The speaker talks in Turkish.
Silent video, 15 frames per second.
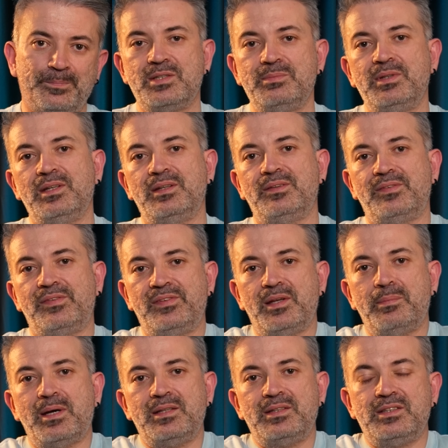Şimdi
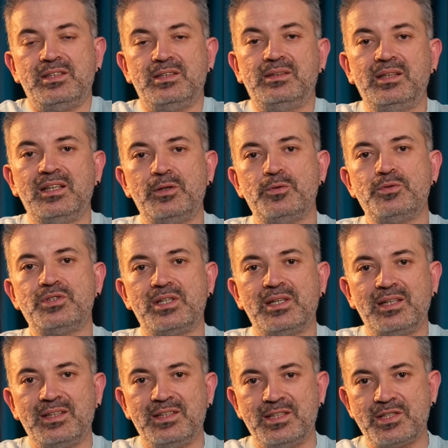size ben yıllar
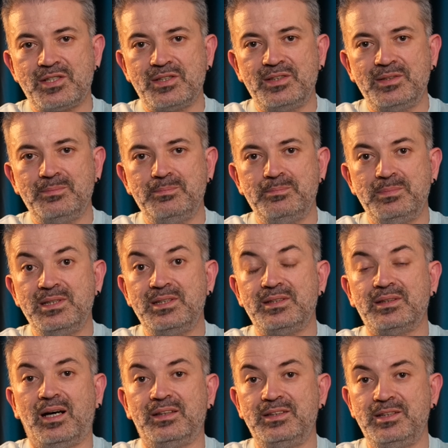önce yaşadığım
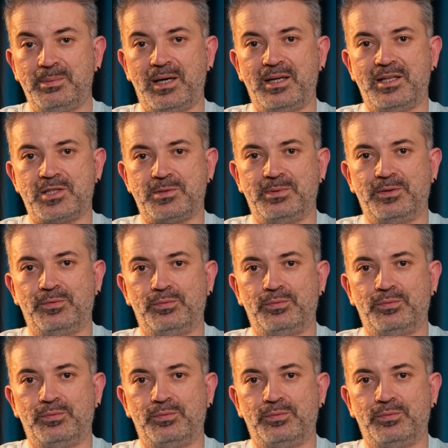bir anıyı paylaşmak